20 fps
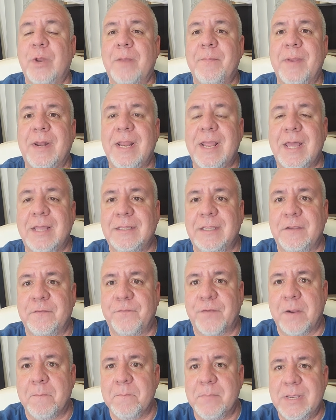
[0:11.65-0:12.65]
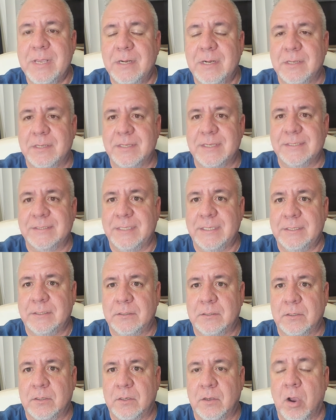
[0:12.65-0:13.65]
de la pelea de Frank Mir y
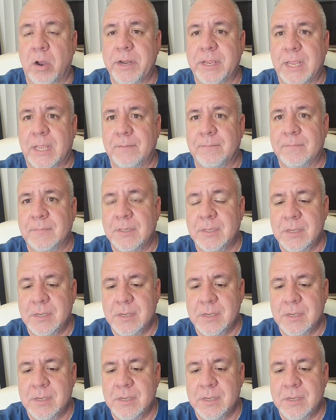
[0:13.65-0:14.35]
Steve Cunningham.